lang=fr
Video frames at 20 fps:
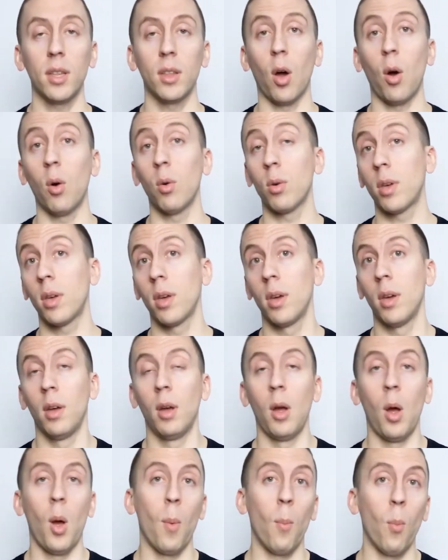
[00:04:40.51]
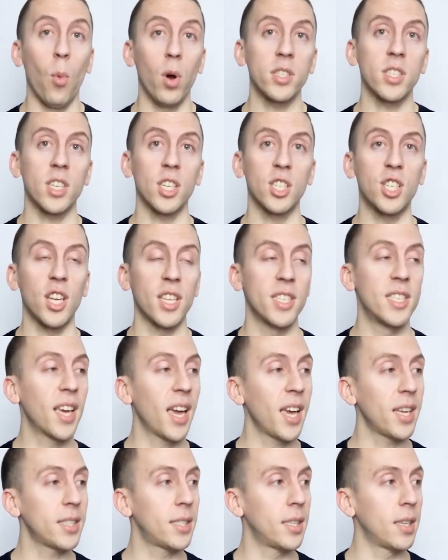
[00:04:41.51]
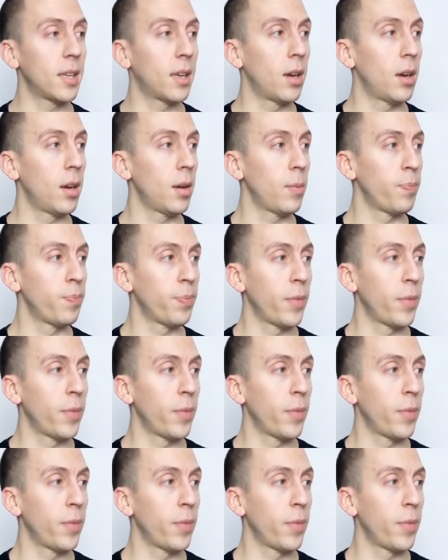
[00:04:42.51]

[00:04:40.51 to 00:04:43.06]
Donc, moi, ce que je te dirais, c'est que